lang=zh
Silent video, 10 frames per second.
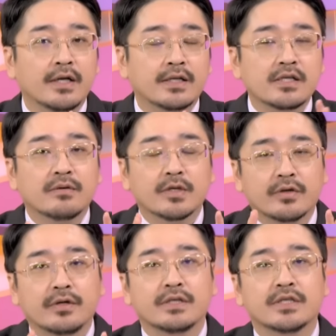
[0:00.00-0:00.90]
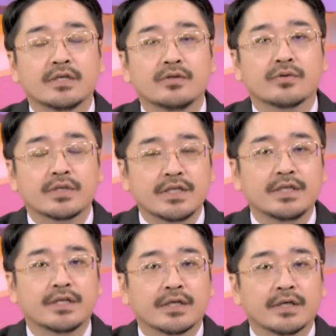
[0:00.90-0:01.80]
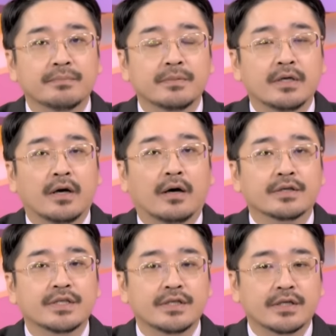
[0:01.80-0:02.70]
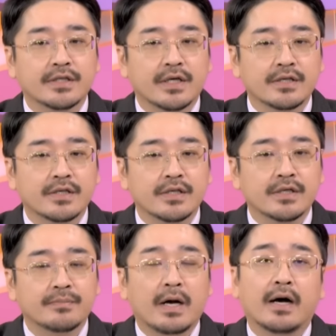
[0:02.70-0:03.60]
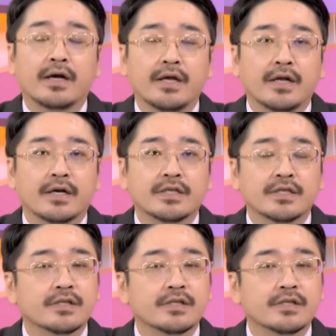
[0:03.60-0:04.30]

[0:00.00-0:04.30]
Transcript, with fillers: 但是我们都很清楚机壳啊机壳，像是八二一零的形